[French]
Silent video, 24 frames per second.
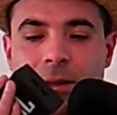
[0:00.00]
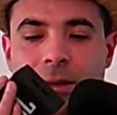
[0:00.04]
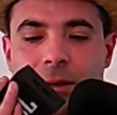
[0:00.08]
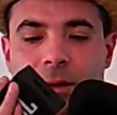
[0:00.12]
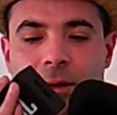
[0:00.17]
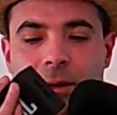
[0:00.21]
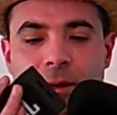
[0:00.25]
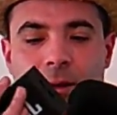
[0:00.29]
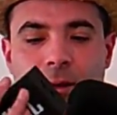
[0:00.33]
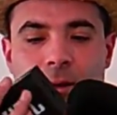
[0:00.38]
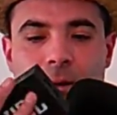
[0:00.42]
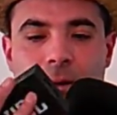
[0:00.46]

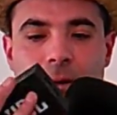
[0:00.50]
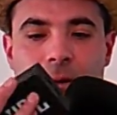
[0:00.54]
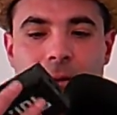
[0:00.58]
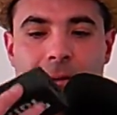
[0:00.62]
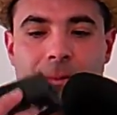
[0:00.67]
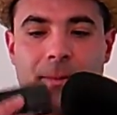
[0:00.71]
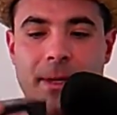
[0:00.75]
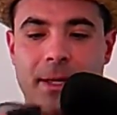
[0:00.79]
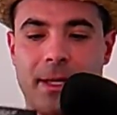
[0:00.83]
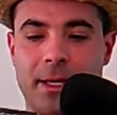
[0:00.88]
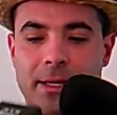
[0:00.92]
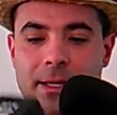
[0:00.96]
Euh,
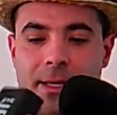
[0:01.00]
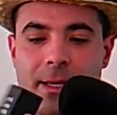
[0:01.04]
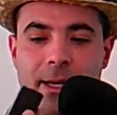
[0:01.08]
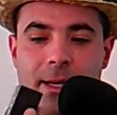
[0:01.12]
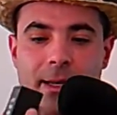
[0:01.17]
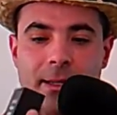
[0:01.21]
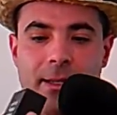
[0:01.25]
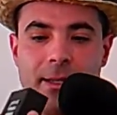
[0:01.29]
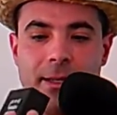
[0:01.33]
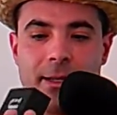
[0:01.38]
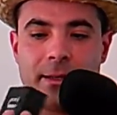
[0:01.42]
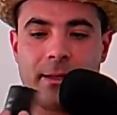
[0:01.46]
bah, qu'est-ce qu'il y a
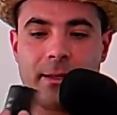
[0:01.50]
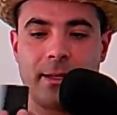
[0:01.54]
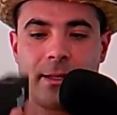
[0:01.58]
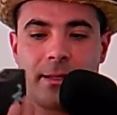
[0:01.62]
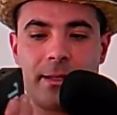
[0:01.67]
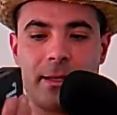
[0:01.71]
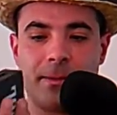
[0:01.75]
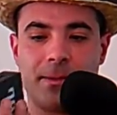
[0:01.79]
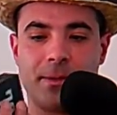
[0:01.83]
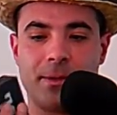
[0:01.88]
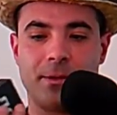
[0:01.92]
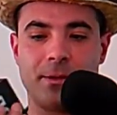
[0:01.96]
à dire
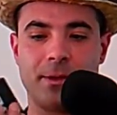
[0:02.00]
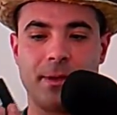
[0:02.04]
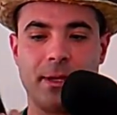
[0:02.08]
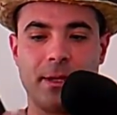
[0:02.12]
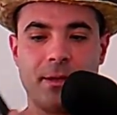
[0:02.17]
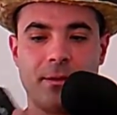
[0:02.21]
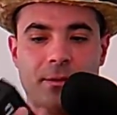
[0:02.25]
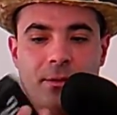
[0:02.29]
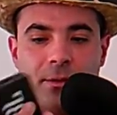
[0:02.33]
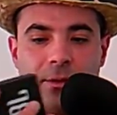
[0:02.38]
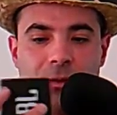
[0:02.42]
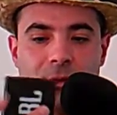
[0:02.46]

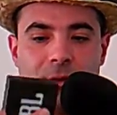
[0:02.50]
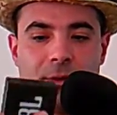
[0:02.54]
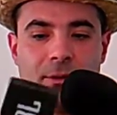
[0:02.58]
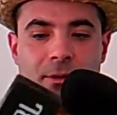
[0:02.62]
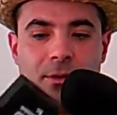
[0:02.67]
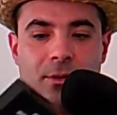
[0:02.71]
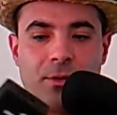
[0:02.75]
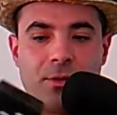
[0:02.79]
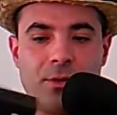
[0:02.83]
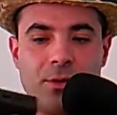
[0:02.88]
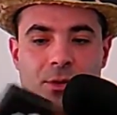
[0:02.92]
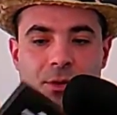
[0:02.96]
d'exceptionnel de,
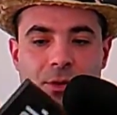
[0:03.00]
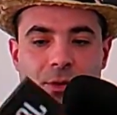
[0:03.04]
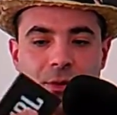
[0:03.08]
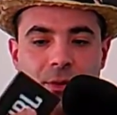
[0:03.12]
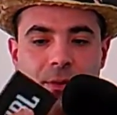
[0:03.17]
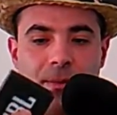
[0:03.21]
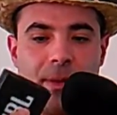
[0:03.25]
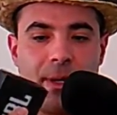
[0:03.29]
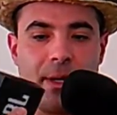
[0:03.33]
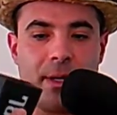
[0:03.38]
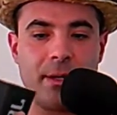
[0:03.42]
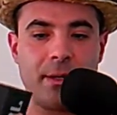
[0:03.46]
dessus
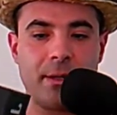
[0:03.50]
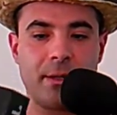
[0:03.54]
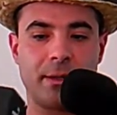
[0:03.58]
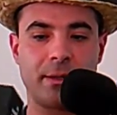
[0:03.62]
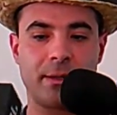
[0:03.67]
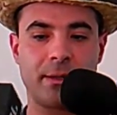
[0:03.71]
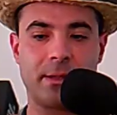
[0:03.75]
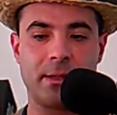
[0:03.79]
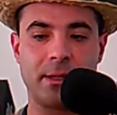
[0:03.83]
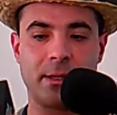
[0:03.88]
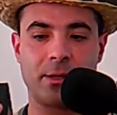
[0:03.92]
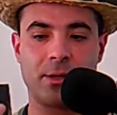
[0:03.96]
ben,
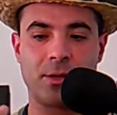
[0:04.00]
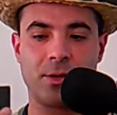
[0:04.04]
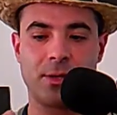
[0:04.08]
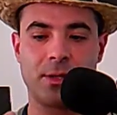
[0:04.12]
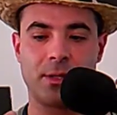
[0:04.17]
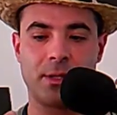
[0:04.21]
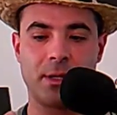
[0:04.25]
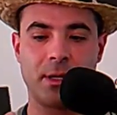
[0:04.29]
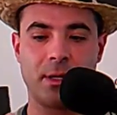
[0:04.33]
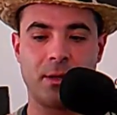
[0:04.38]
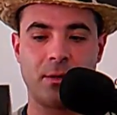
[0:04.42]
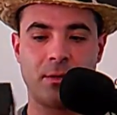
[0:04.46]
C'est que
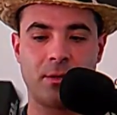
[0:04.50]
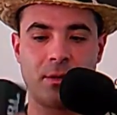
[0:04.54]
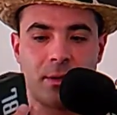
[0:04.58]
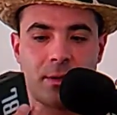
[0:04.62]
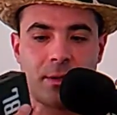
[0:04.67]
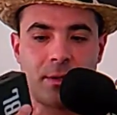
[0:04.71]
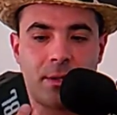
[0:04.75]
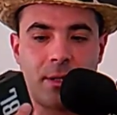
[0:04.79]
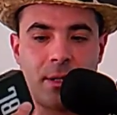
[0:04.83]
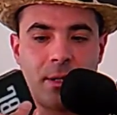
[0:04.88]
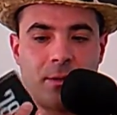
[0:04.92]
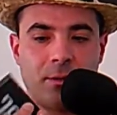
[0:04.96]
c'est une
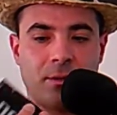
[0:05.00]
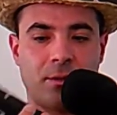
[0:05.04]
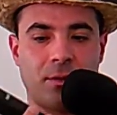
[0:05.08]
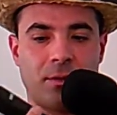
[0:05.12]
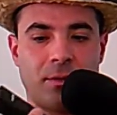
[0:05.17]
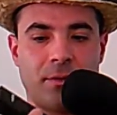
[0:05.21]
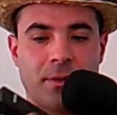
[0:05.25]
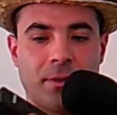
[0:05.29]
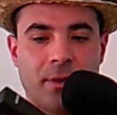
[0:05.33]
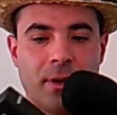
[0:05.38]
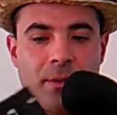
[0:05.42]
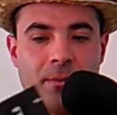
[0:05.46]
enceinte
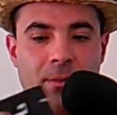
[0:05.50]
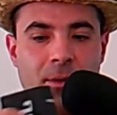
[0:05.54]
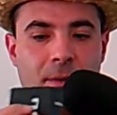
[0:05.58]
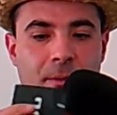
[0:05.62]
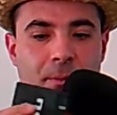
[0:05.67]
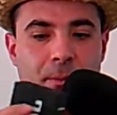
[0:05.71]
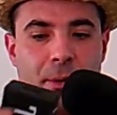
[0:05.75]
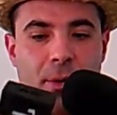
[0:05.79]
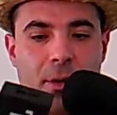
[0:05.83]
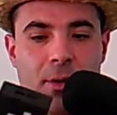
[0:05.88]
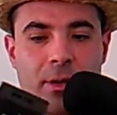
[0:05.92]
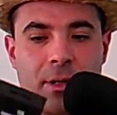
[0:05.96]
vraiment
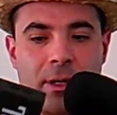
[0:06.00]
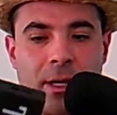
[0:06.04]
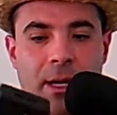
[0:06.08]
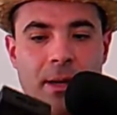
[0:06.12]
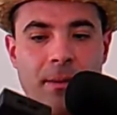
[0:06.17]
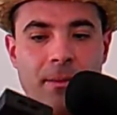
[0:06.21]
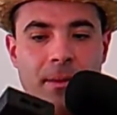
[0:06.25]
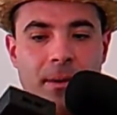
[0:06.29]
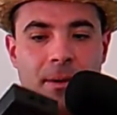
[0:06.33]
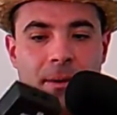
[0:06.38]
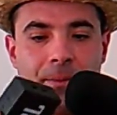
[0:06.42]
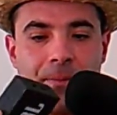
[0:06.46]

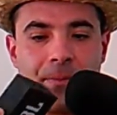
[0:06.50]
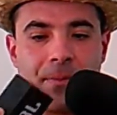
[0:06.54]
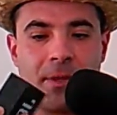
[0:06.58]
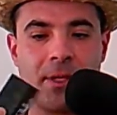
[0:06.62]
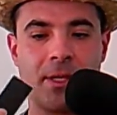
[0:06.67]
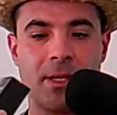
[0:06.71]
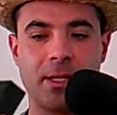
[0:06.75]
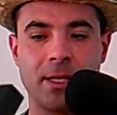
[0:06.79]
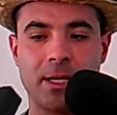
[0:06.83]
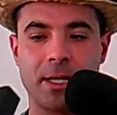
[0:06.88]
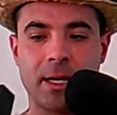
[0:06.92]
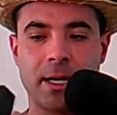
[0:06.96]
portable,
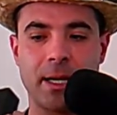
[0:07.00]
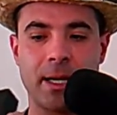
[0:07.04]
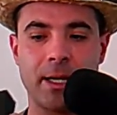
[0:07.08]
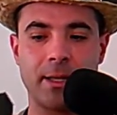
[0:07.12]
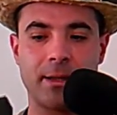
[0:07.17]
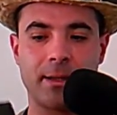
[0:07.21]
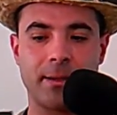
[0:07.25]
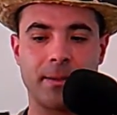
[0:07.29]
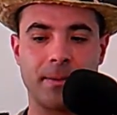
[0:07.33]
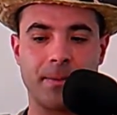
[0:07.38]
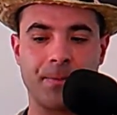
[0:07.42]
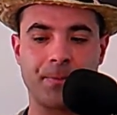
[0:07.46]

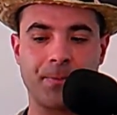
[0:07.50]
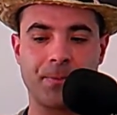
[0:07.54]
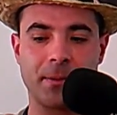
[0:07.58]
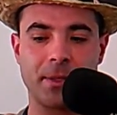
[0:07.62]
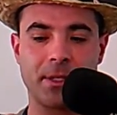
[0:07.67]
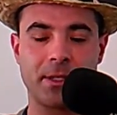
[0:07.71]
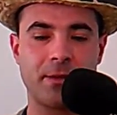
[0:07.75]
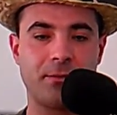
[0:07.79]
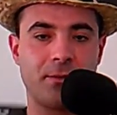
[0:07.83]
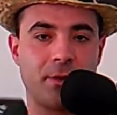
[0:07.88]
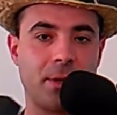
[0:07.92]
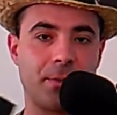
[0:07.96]
discrète,
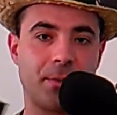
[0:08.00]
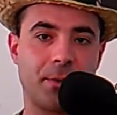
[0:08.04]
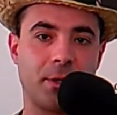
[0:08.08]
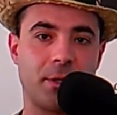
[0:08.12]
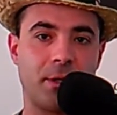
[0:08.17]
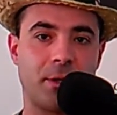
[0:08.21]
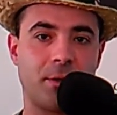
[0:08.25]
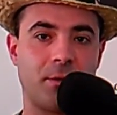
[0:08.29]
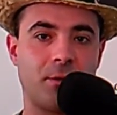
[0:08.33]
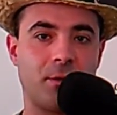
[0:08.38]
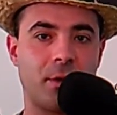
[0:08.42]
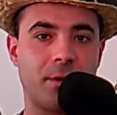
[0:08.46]
si vous la
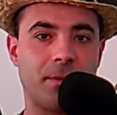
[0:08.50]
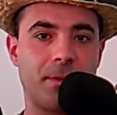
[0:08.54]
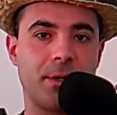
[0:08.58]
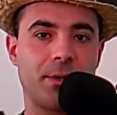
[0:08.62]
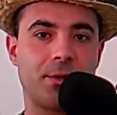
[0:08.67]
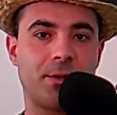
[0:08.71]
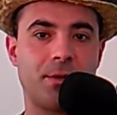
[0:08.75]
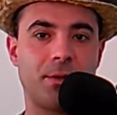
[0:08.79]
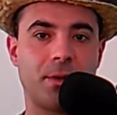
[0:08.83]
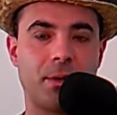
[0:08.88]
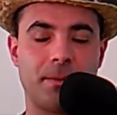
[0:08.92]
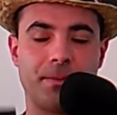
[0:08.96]
prenez en noir bien
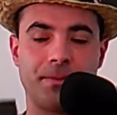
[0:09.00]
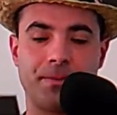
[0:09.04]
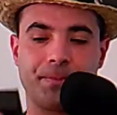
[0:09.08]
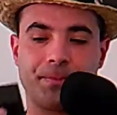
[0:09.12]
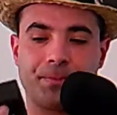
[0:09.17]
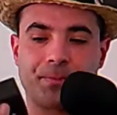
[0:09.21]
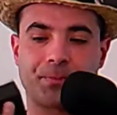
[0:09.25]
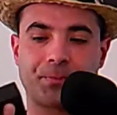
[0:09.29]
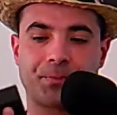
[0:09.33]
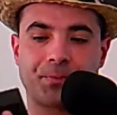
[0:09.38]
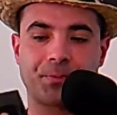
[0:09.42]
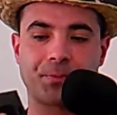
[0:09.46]
sûr.
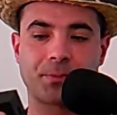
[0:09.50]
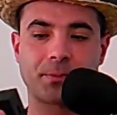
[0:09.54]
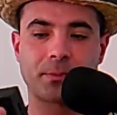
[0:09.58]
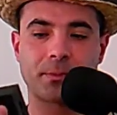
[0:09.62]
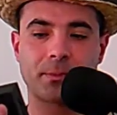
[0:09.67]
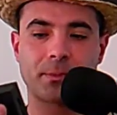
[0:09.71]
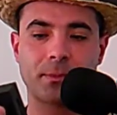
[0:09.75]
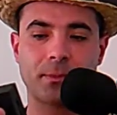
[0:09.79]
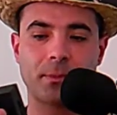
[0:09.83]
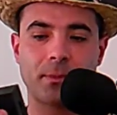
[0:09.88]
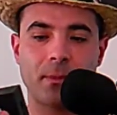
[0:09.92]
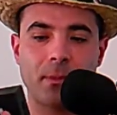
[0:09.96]

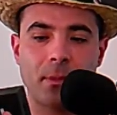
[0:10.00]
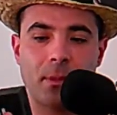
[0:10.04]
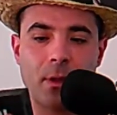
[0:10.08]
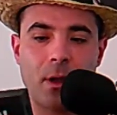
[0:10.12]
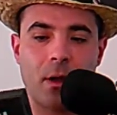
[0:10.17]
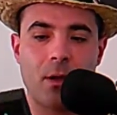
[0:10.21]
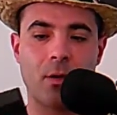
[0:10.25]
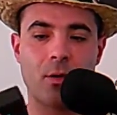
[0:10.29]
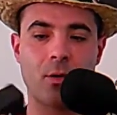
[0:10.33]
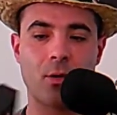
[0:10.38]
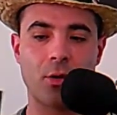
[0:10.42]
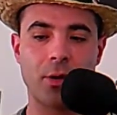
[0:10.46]

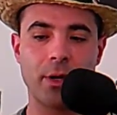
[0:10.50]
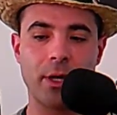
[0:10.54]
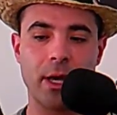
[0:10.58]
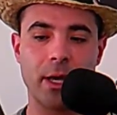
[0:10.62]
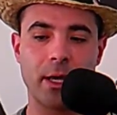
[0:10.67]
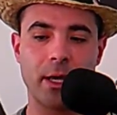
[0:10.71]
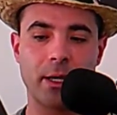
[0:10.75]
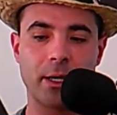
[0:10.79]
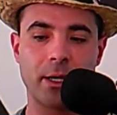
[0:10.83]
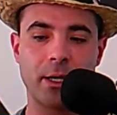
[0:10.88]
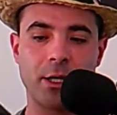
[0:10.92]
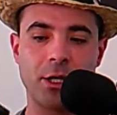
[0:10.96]
En gros, il y a
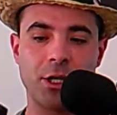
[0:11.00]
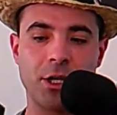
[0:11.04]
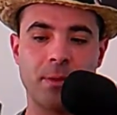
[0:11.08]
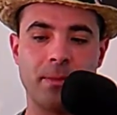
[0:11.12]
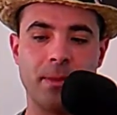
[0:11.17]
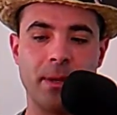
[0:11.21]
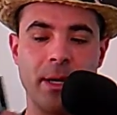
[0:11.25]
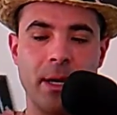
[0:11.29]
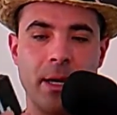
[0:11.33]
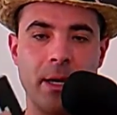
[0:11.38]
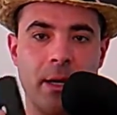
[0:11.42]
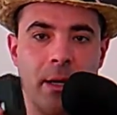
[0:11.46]
écrit
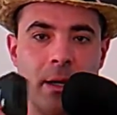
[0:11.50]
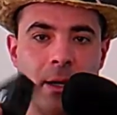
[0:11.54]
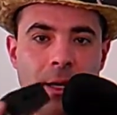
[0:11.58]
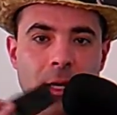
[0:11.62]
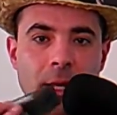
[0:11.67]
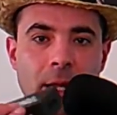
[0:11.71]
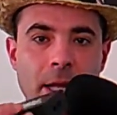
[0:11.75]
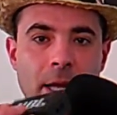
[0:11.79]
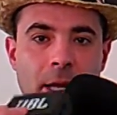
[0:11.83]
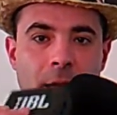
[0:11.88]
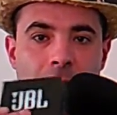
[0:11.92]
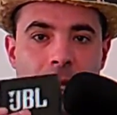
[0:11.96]
JBL
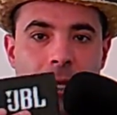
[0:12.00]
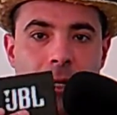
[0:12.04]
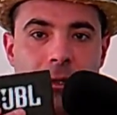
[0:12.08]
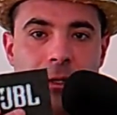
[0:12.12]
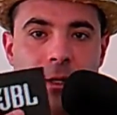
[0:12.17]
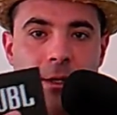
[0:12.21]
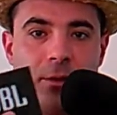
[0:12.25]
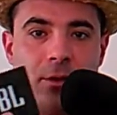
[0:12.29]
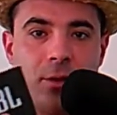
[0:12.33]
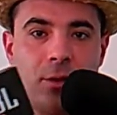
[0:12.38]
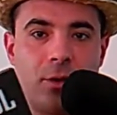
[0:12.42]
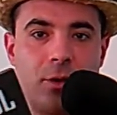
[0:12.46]

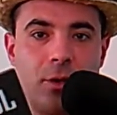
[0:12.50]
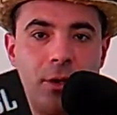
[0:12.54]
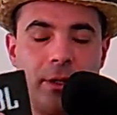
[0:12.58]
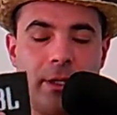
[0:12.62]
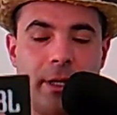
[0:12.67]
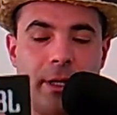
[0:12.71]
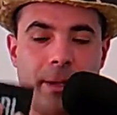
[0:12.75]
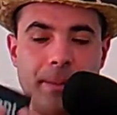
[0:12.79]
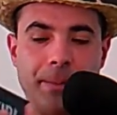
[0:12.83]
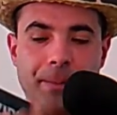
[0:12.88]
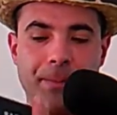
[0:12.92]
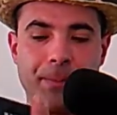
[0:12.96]
des deux
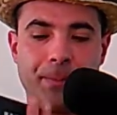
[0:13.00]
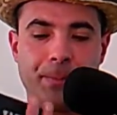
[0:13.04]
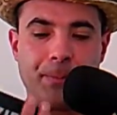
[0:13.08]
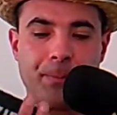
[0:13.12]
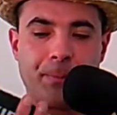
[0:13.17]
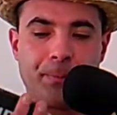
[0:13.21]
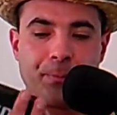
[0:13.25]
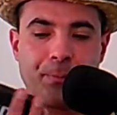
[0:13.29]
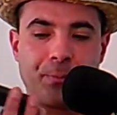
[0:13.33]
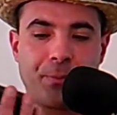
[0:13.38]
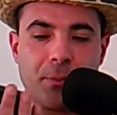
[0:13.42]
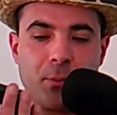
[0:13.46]
côtés,
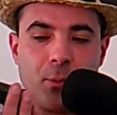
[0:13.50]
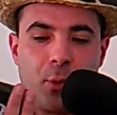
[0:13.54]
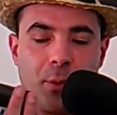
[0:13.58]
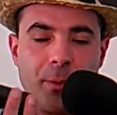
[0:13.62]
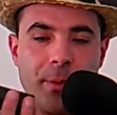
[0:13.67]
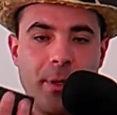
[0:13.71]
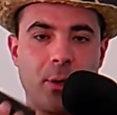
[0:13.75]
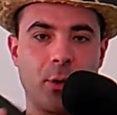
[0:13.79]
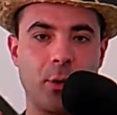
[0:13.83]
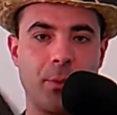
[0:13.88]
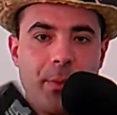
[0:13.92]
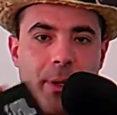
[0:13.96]
pour
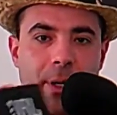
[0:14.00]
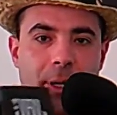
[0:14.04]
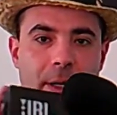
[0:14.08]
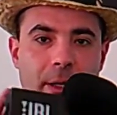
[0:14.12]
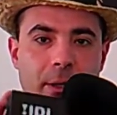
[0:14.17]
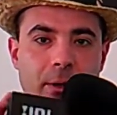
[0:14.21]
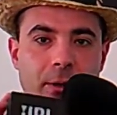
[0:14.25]
bien repérer